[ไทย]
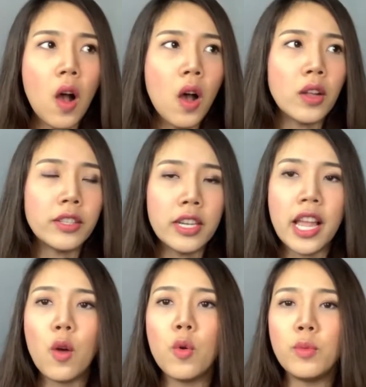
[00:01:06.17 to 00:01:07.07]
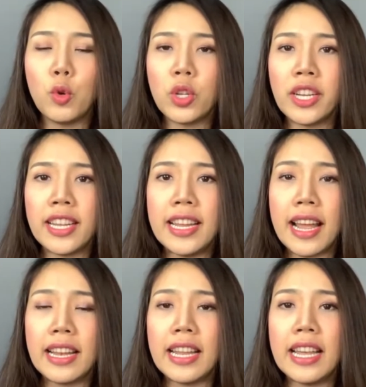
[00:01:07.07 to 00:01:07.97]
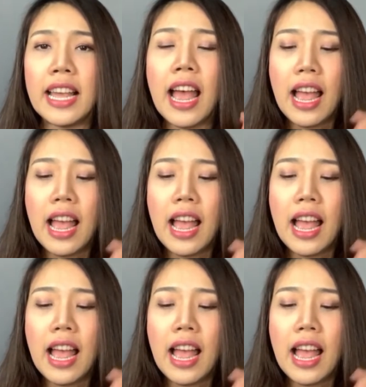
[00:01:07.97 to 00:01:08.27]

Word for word: ก็ซื้อยาคุมฉุกเฉินกินทันที